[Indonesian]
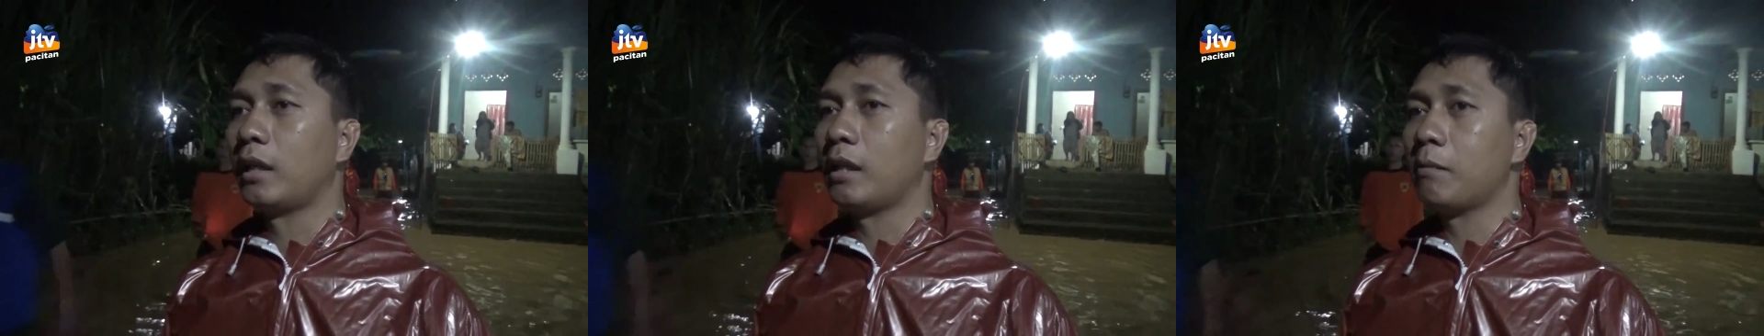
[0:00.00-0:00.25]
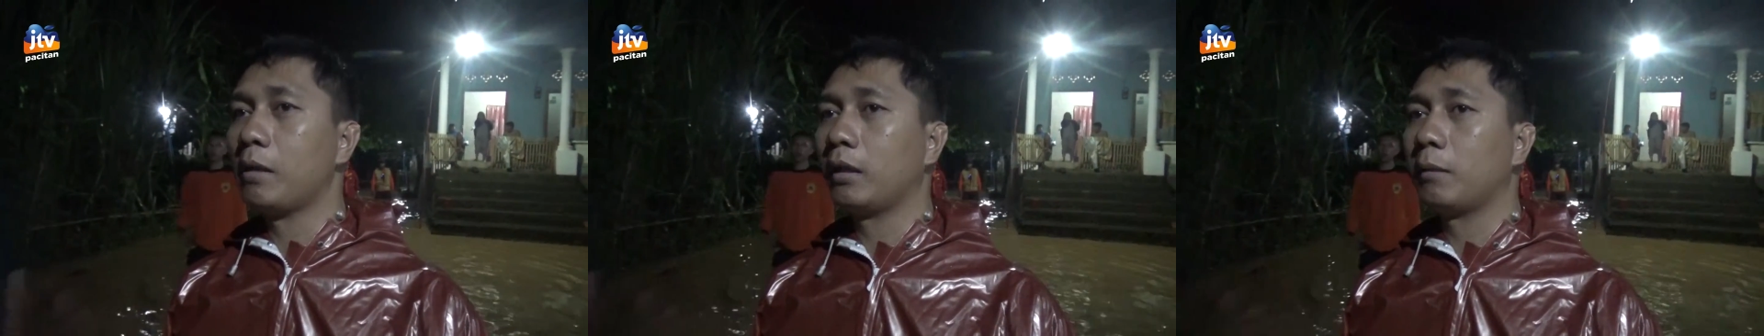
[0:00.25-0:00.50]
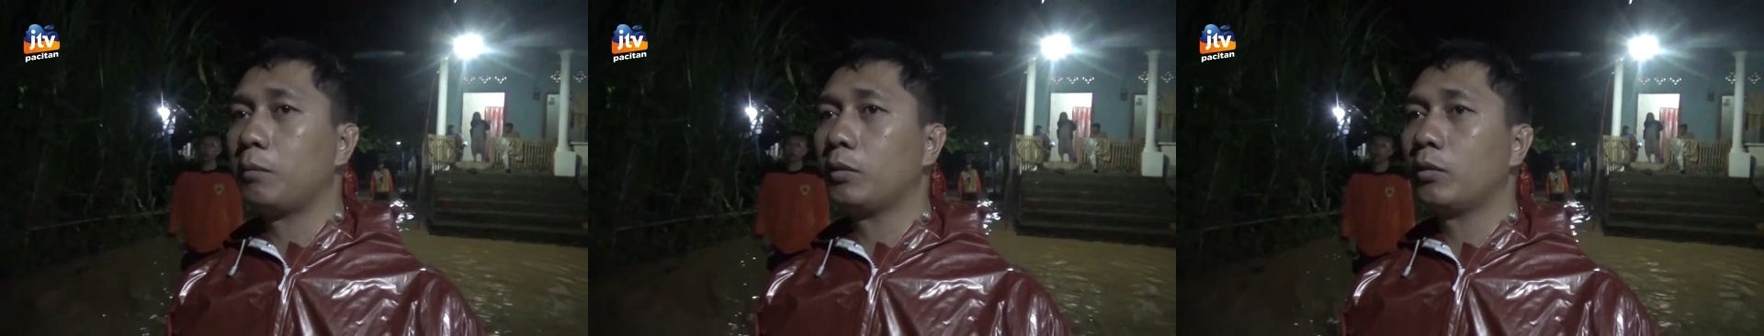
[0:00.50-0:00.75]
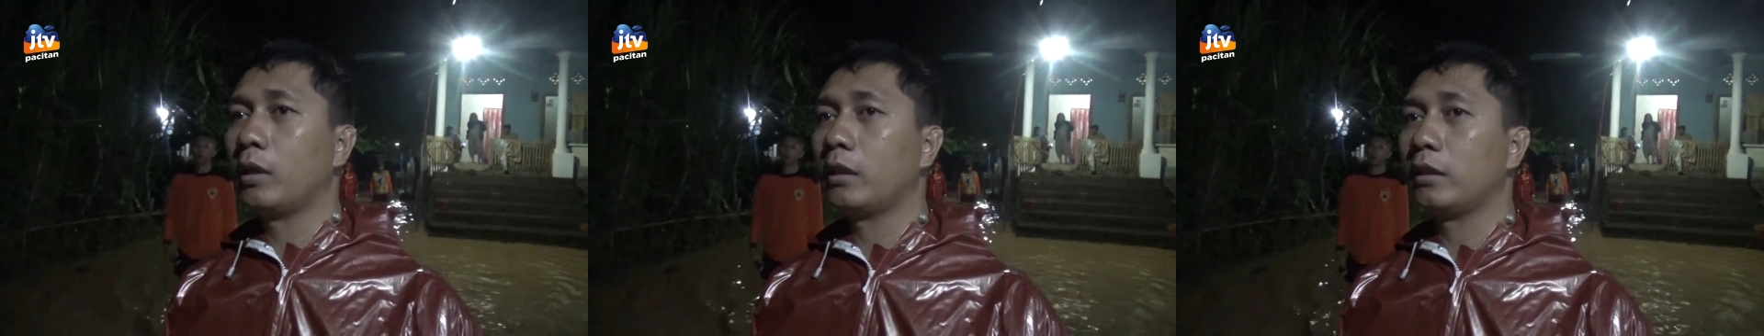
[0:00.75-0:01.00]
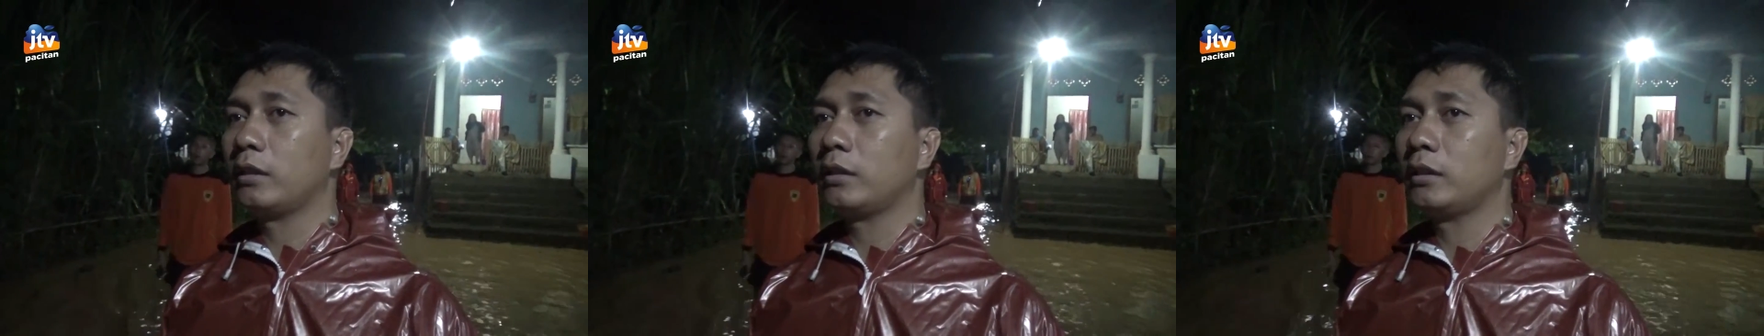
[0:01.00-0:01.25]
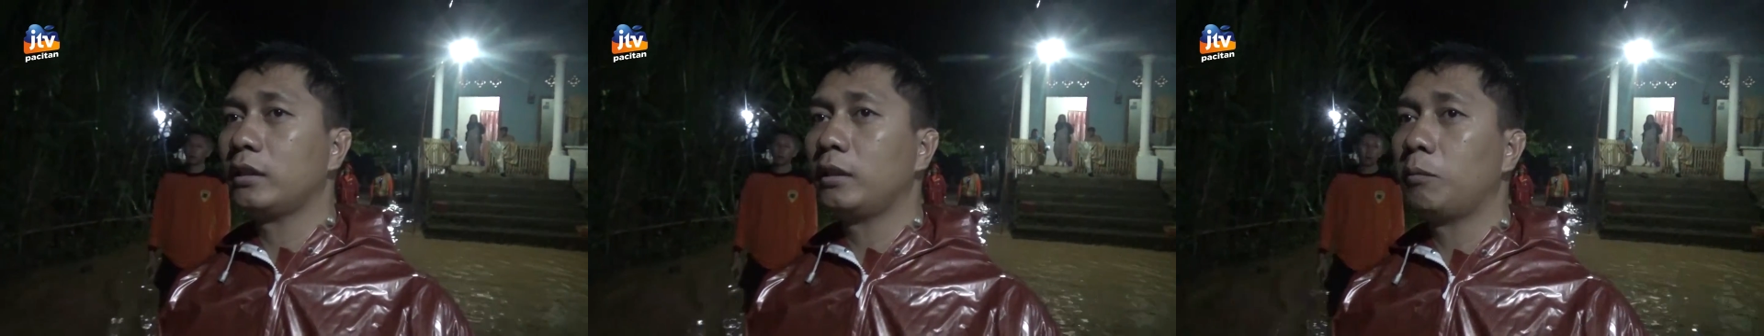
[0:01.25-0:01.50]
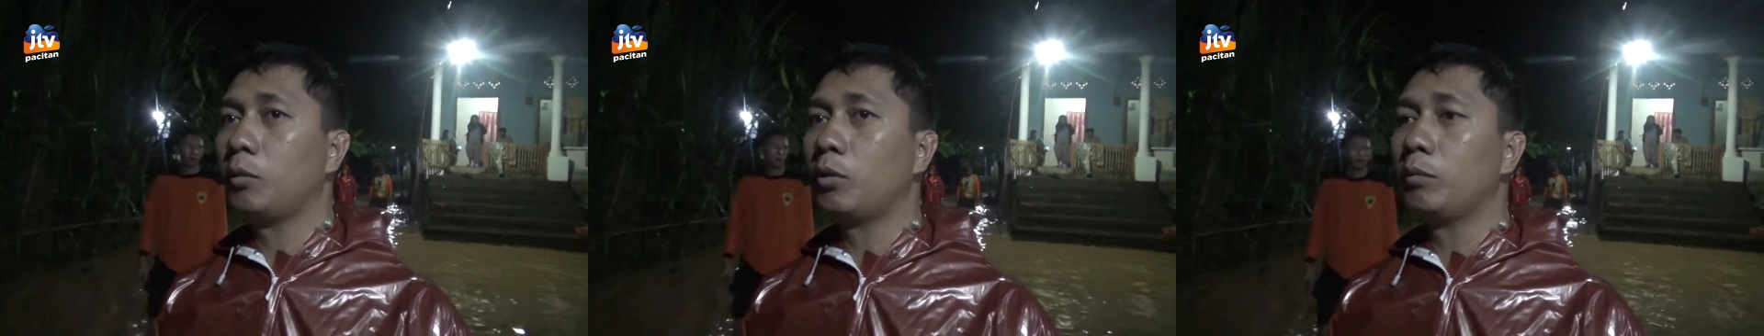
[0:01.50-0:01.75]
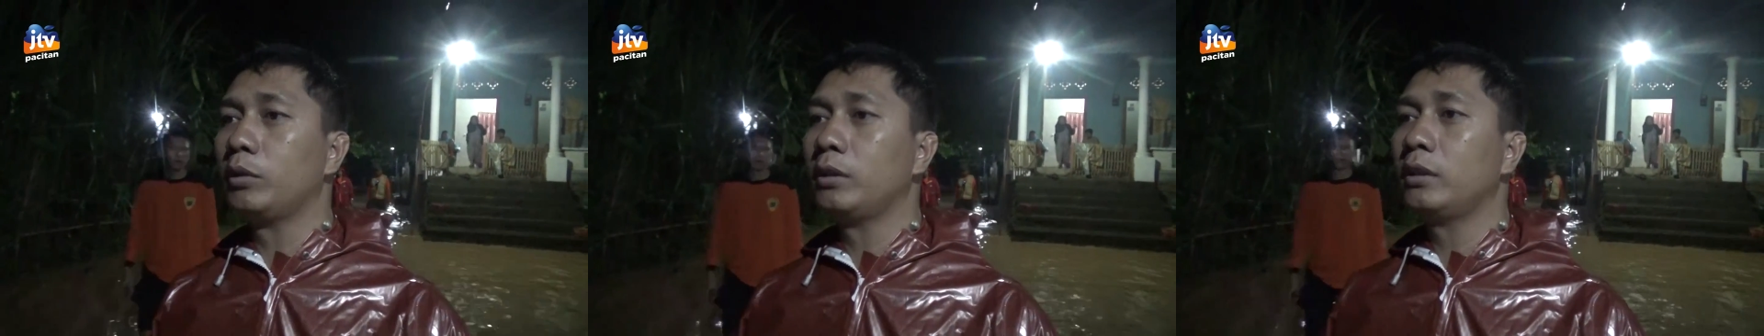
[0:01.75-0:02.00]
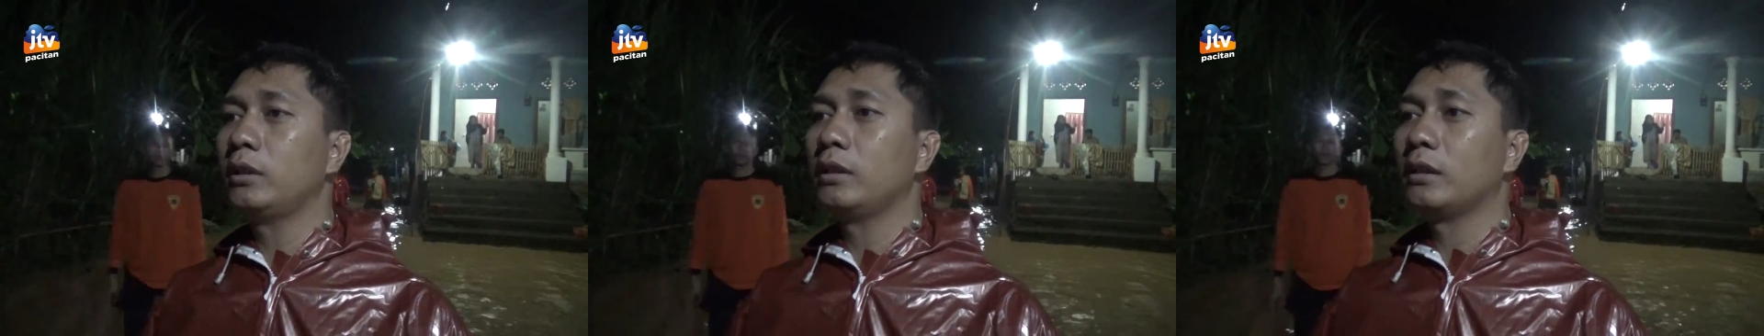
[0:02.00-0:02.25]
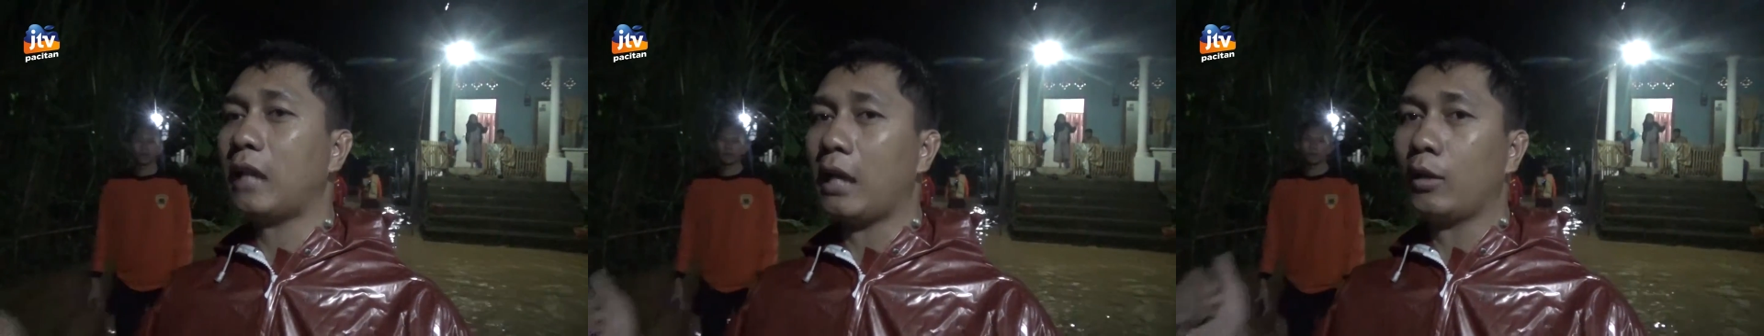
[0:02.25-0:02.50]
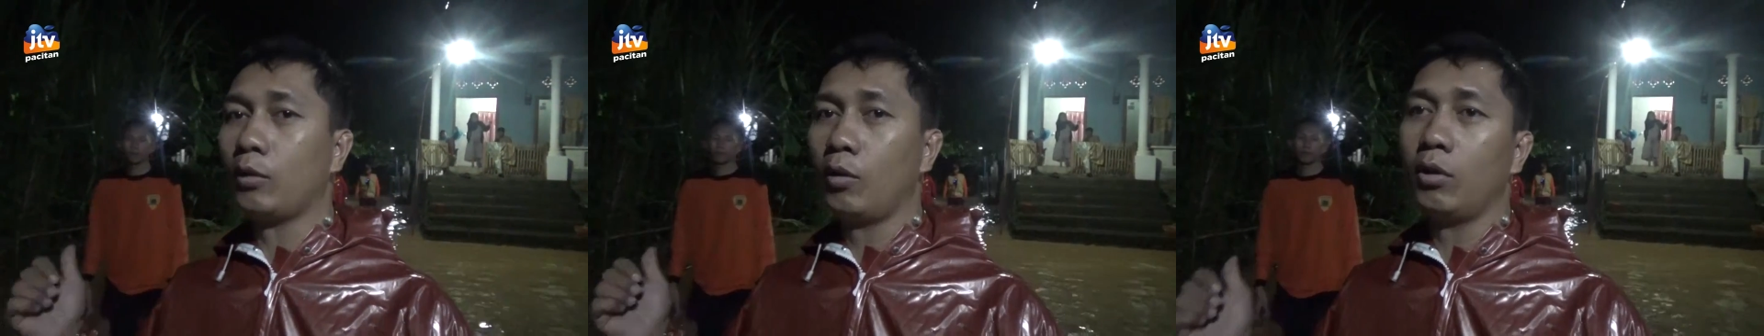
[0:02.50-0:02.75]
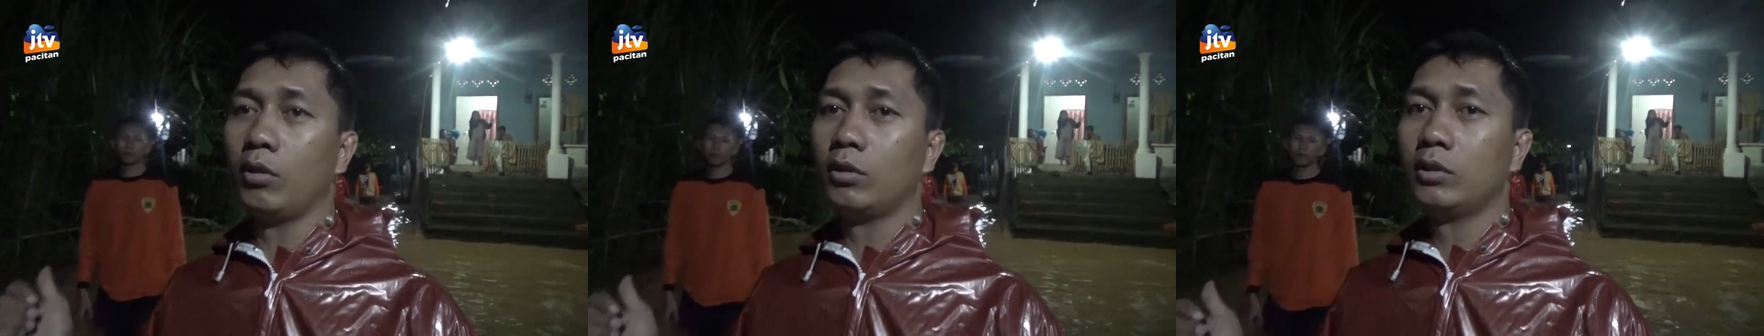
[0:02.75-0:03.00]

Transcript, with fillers: Karena memang kebetulan sini belum ditanggul